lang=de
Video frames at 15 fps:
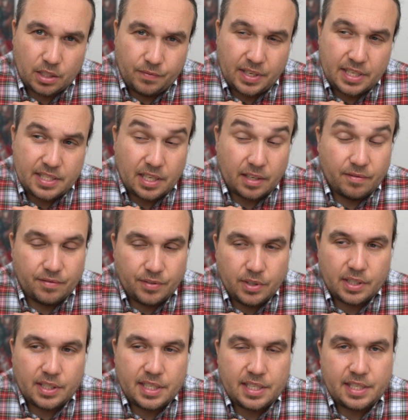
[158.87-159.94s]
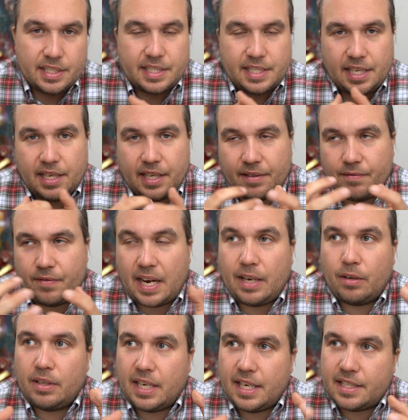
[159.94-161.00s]
Und wenn es jetzt dann wirklich sehr
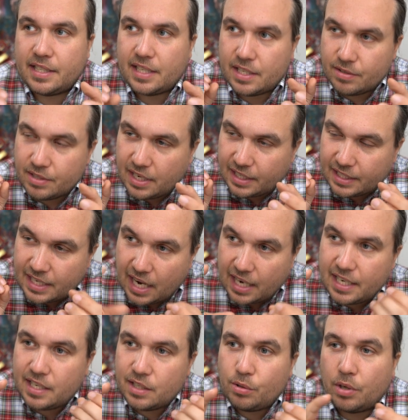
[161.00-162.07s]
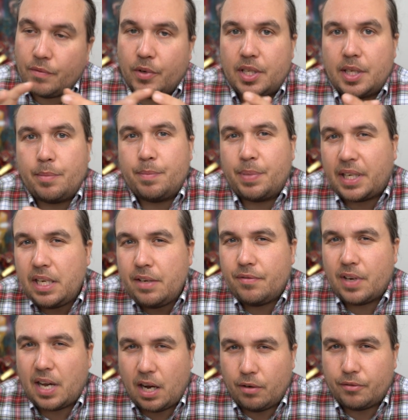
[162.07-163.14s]
violated, also darin eingedrungen wird, in dem
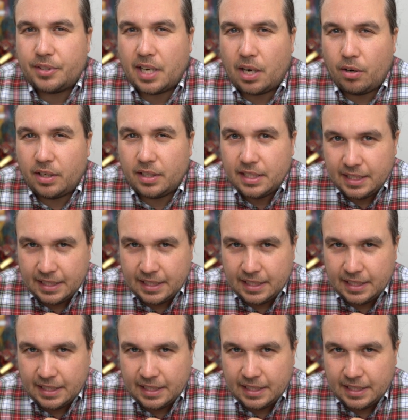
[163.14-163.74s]
Briefe auftauchen,